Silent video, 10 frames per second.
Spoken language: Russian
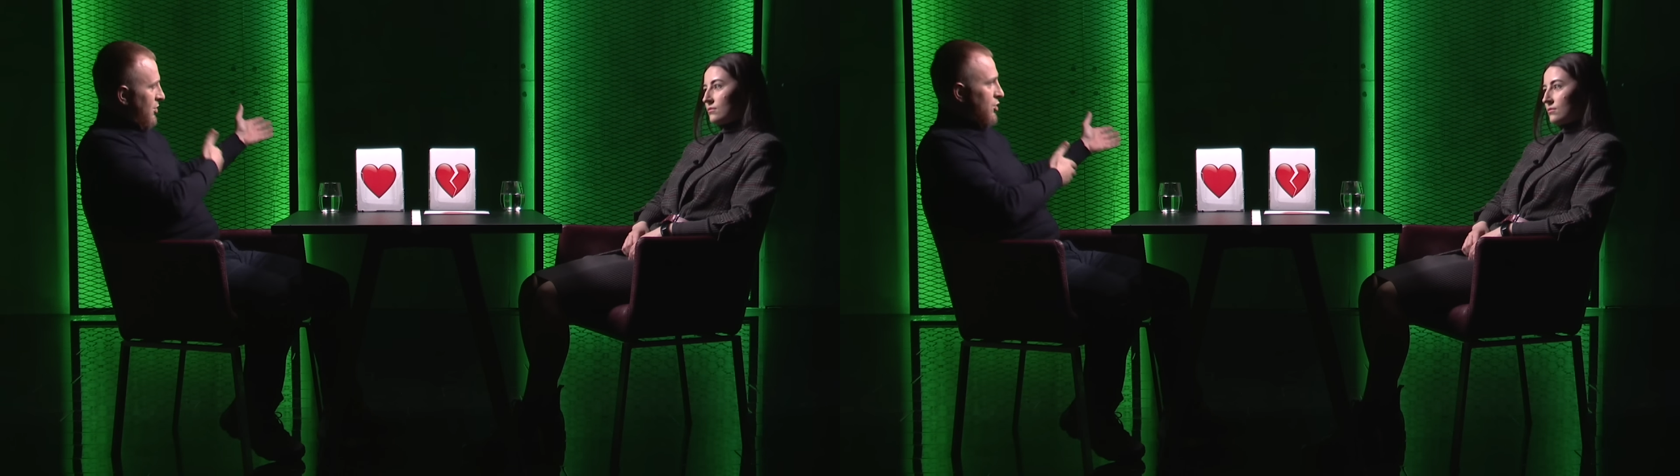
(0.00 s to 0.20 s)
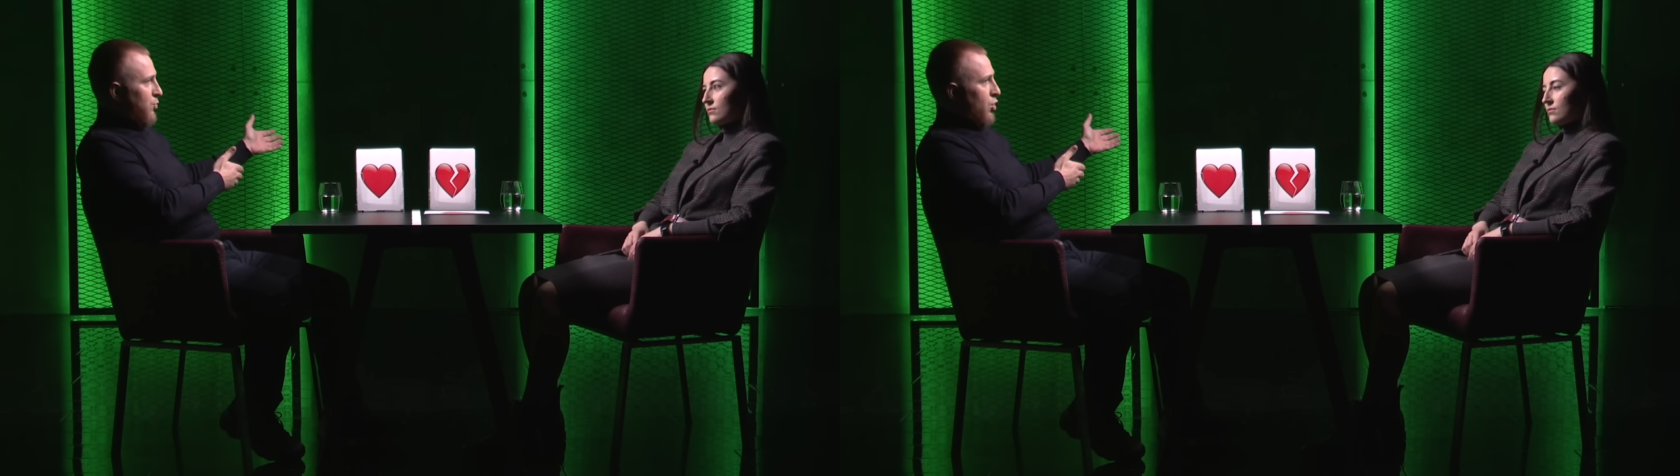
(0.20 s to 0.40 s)

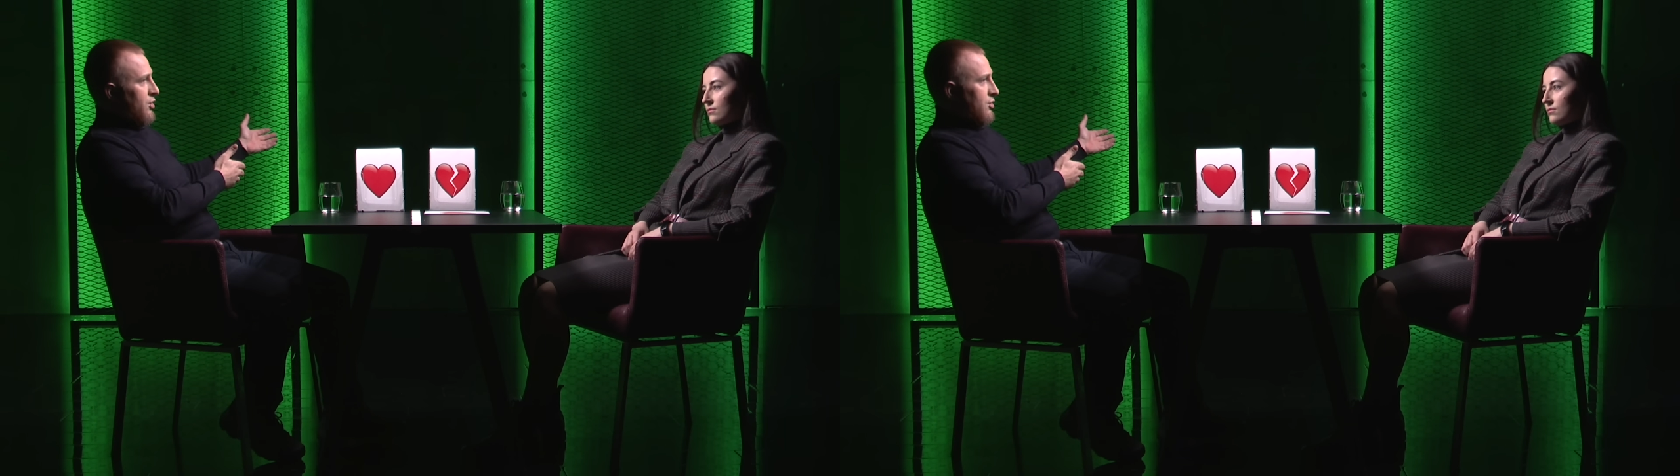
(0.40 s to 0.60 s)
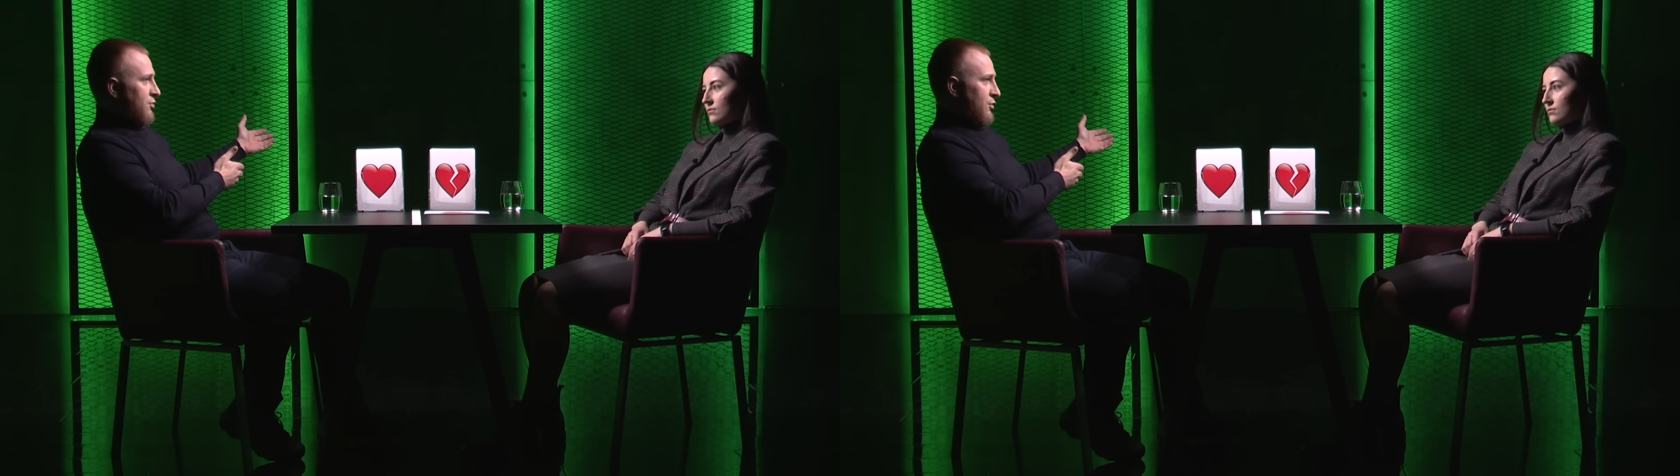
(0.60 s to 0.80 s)
с
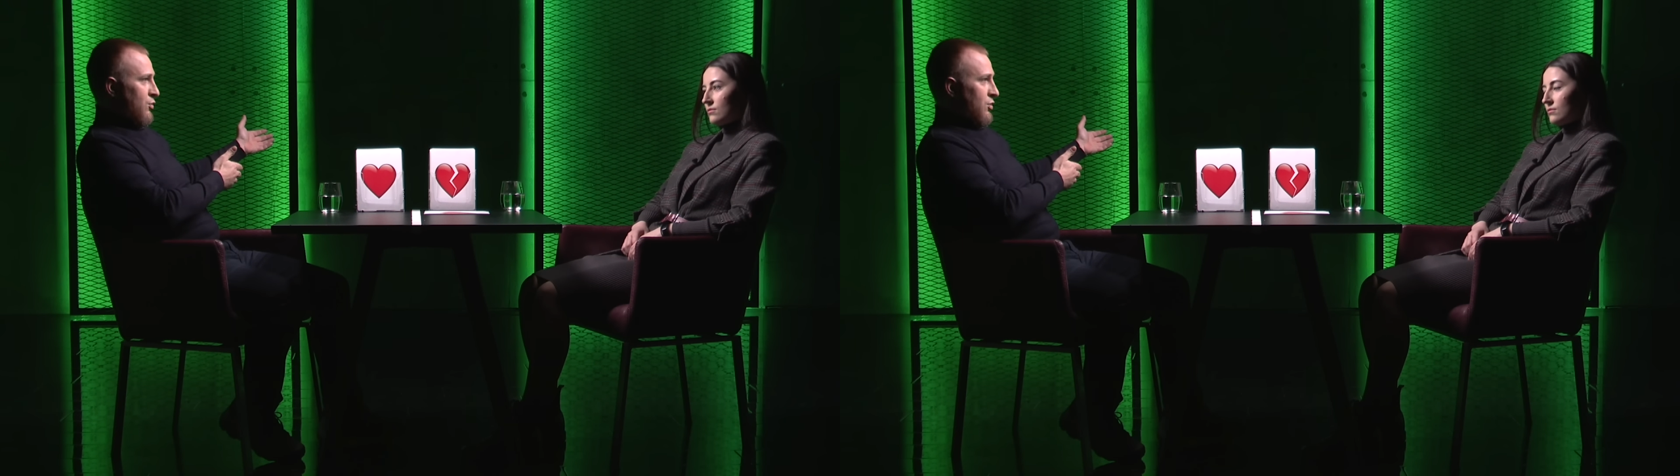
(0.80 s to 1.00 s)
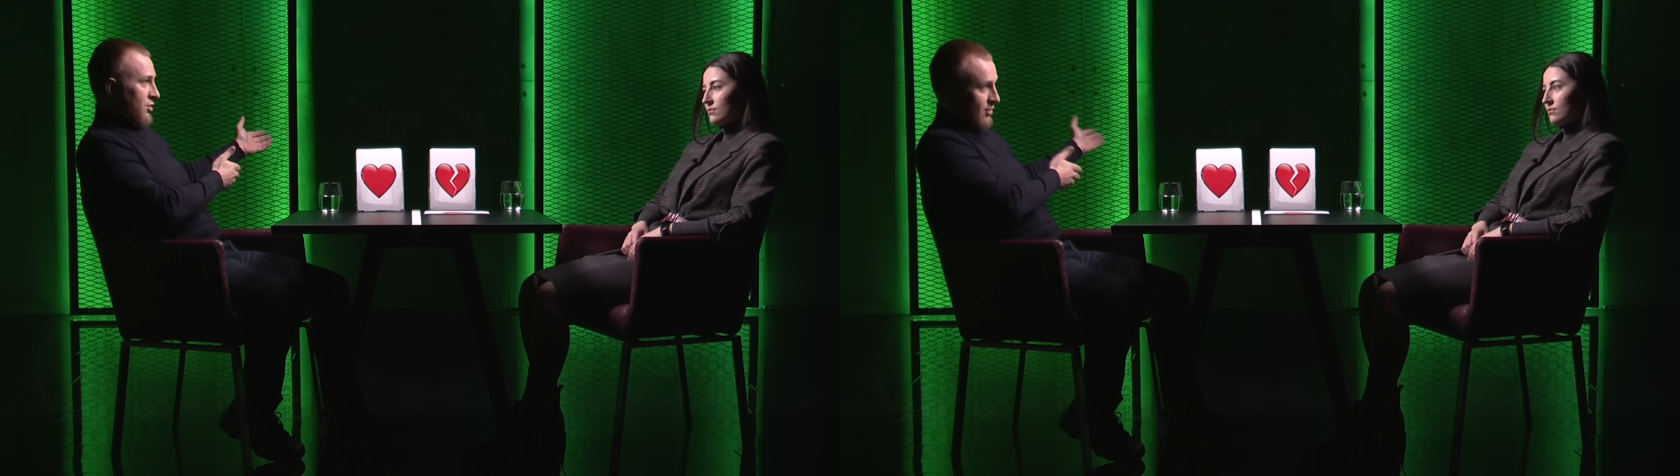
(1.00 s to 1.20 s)
поля
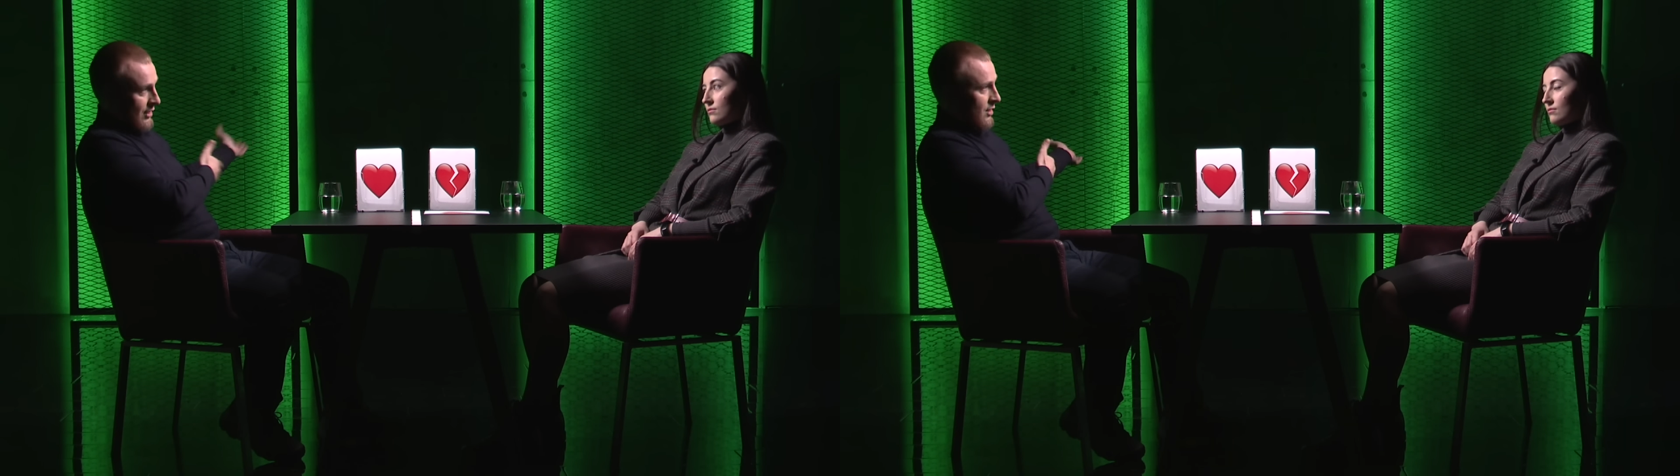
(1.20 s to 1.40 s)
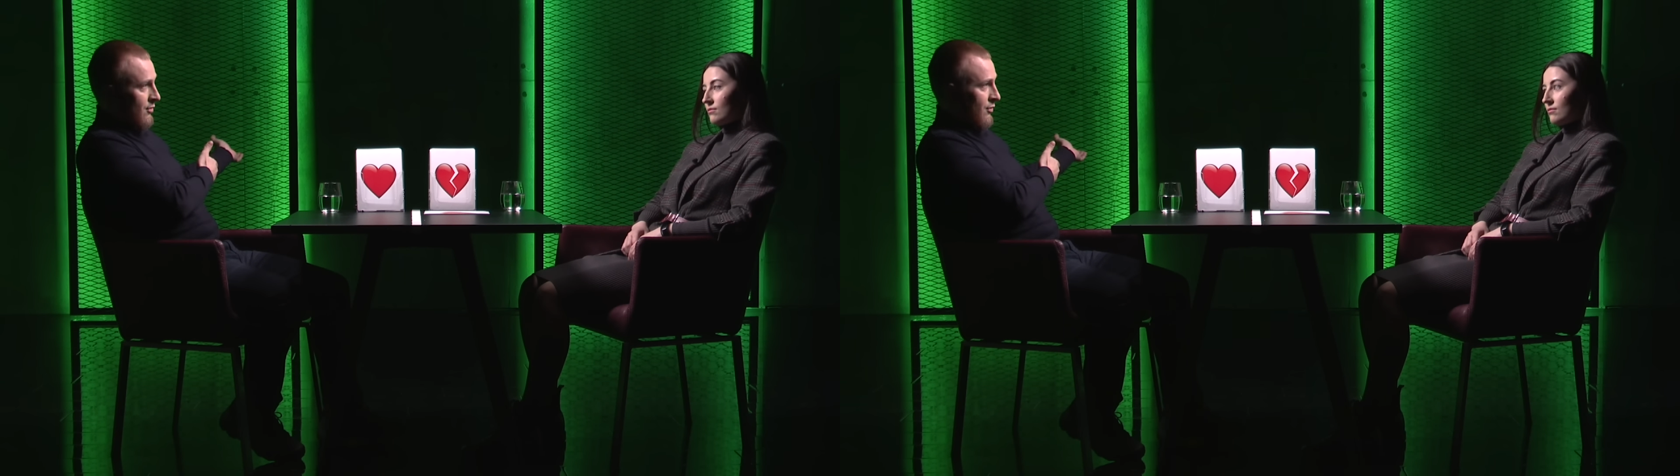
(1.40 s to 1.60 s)
своего
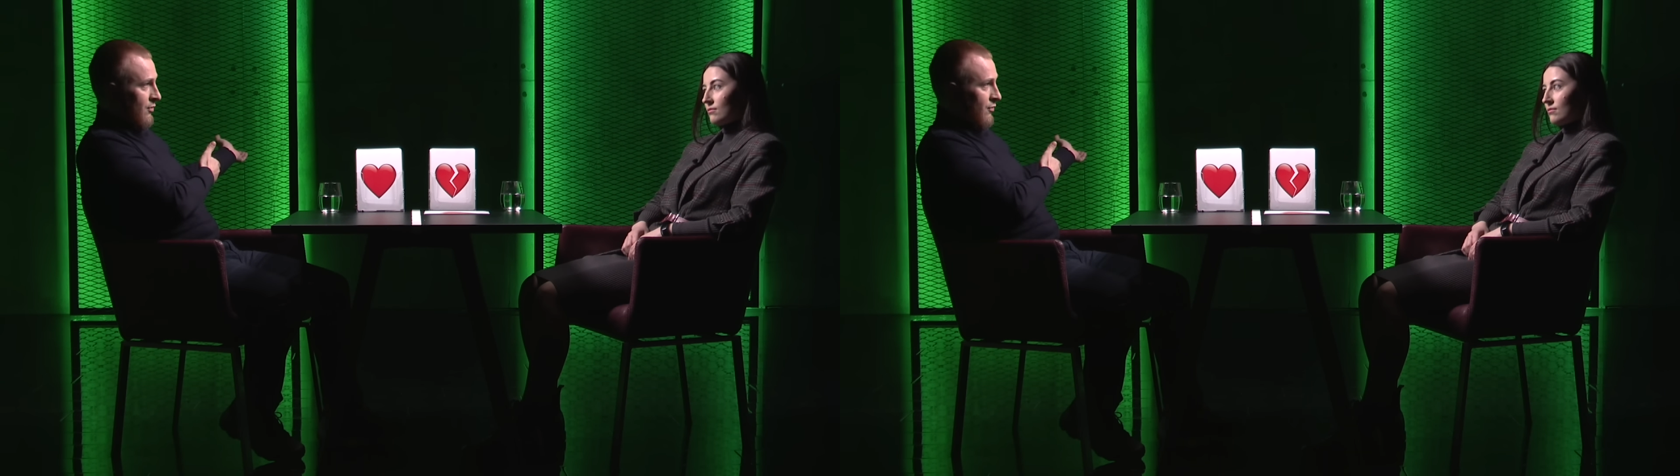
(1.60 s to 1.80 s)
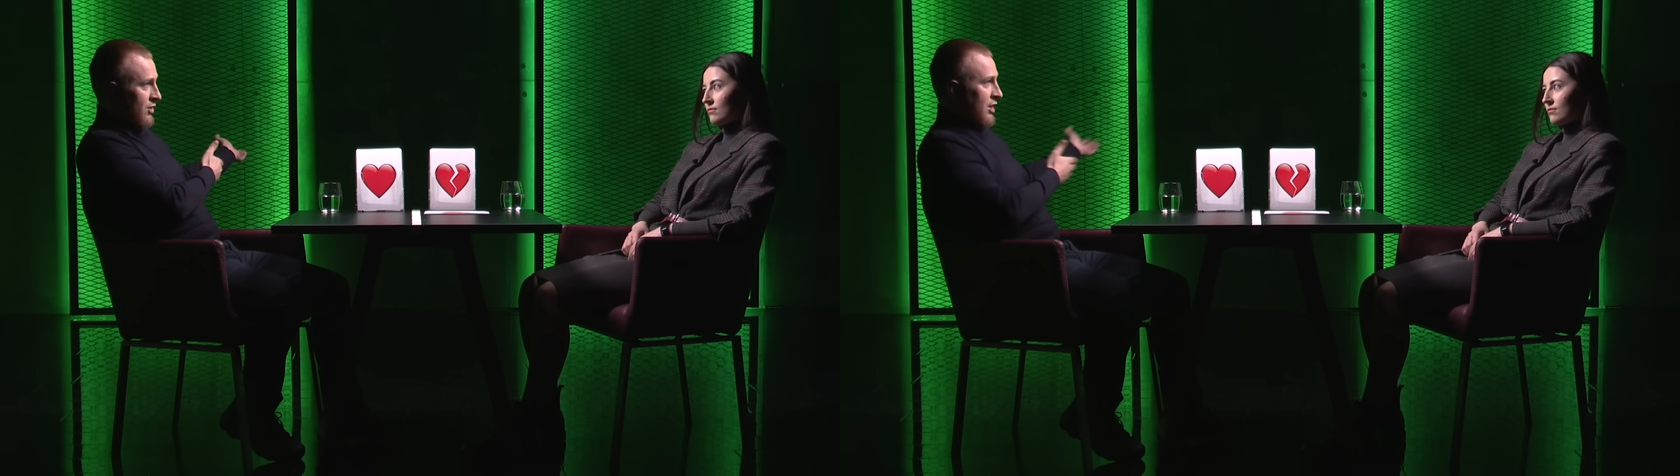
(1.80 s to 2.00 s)
сада и
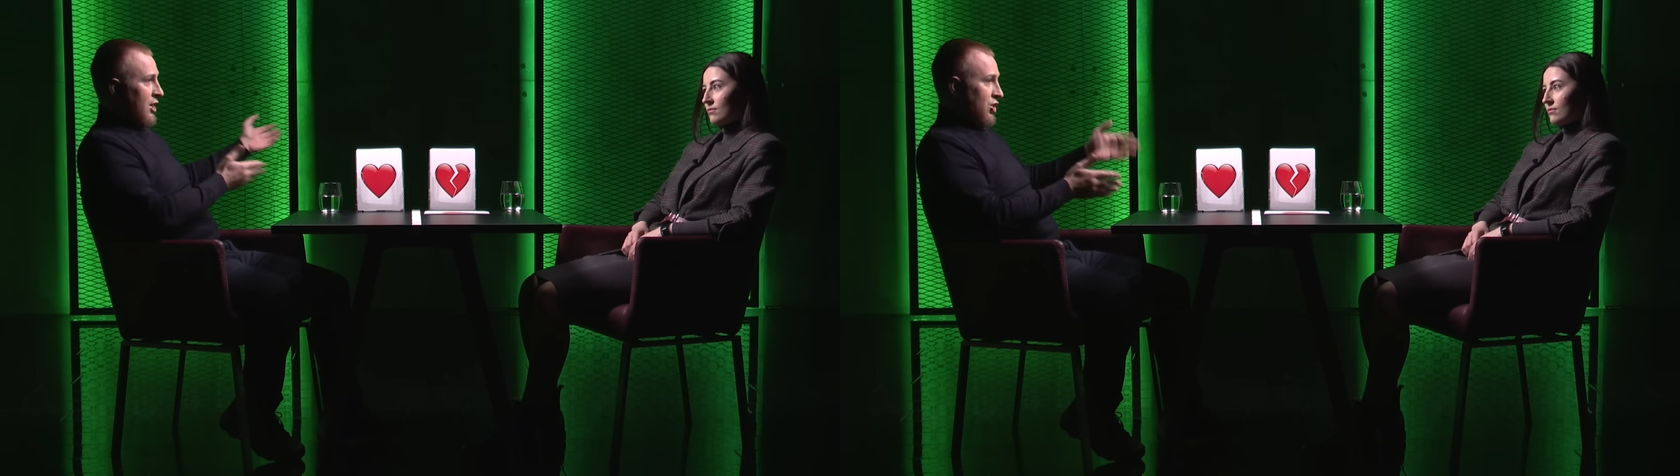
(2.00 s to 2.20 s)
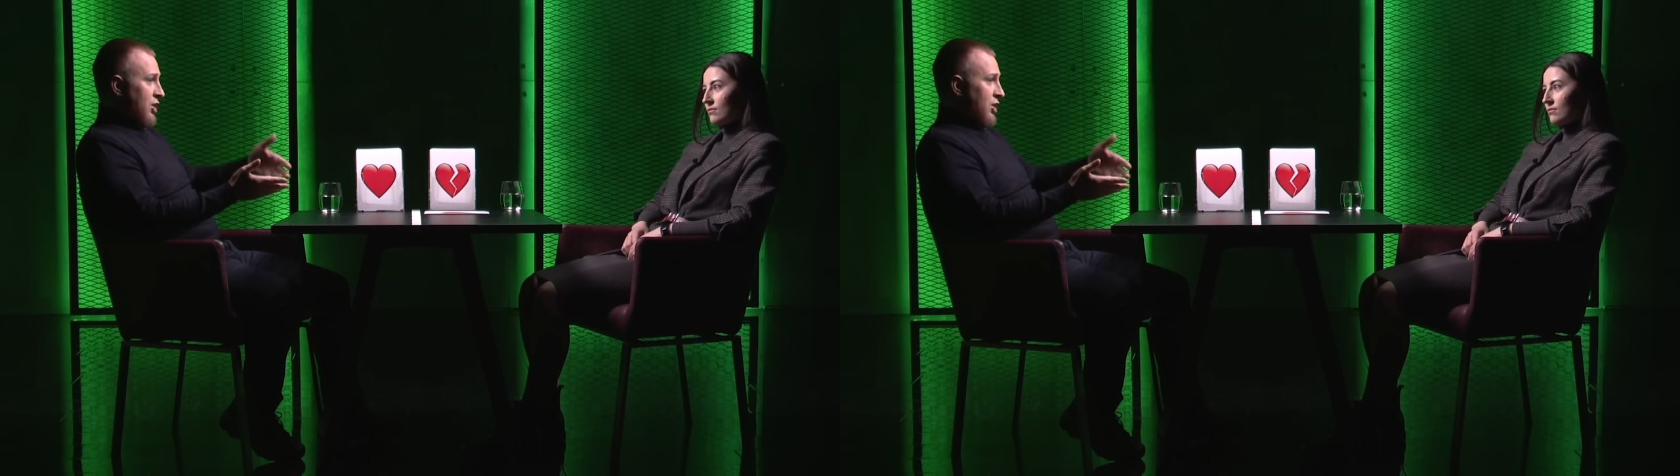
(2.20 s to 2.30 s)
вы выстригаешь.